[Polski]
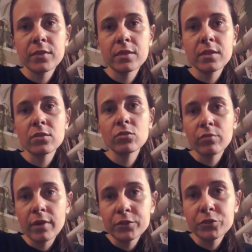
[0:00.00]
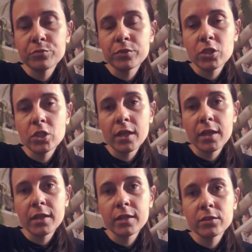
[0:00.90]
zdecydowaliśmy,
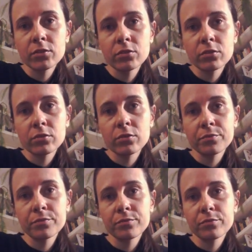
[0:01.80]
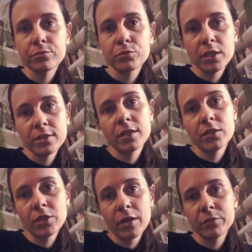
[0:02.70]
że przed
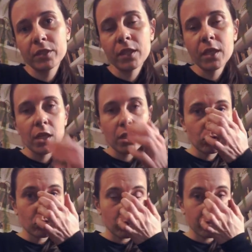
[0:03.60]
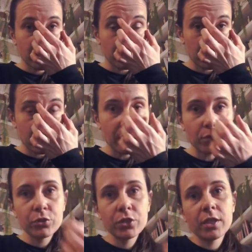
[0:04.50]
zajęciami uczniowie
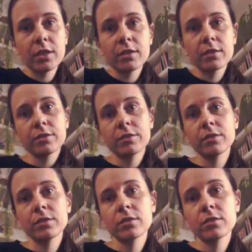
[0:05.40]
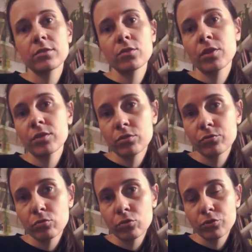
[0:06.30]
zapoznają się e, co nieco z
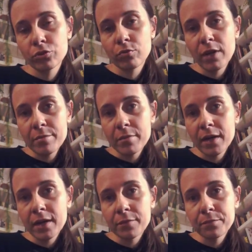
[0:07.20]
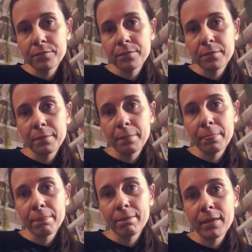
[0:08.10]
twórczością Lema,
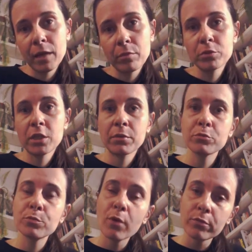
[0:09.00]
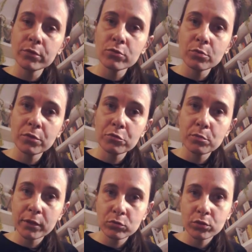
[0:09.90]
albo przynajmniej przypomną sobie w
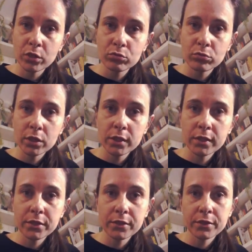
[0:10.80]
przypadku niektórych